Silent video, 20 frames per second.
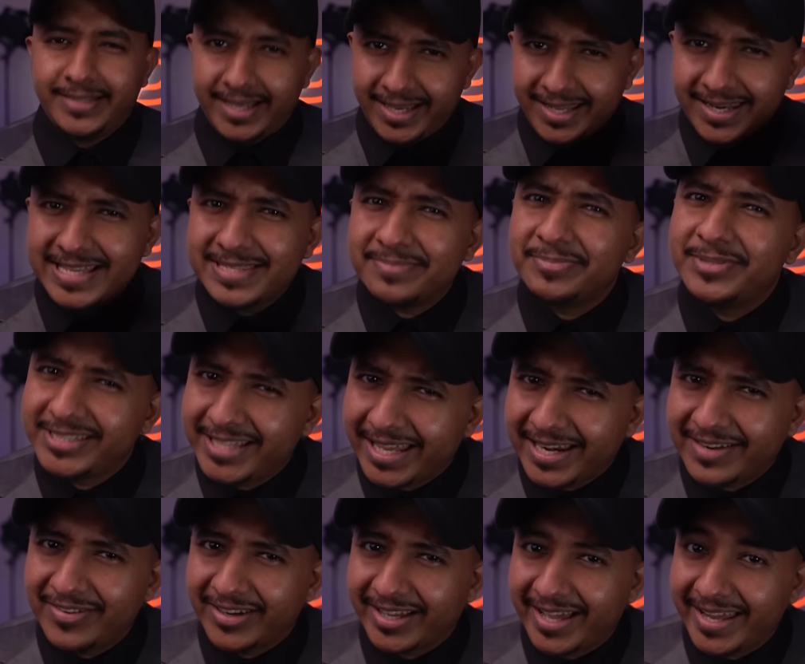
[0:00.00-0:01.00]
دحين لازم
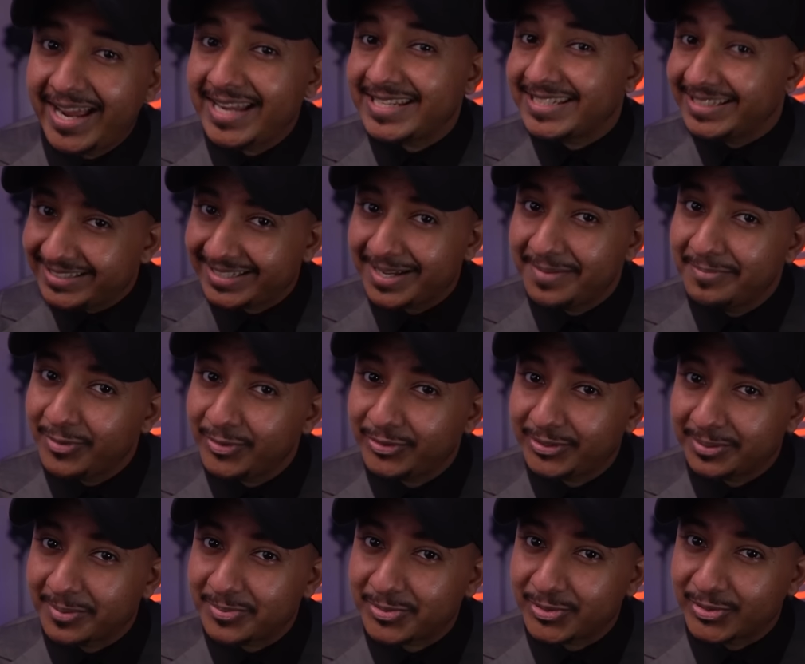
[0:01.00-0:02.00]
تشترك في القناه عشان تكمل
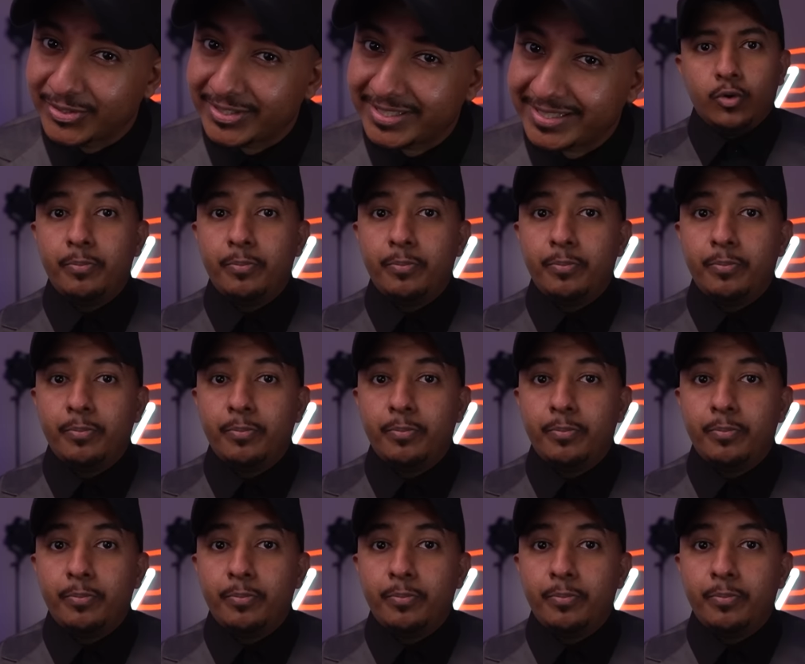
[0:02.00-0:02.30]
وانت مبسوط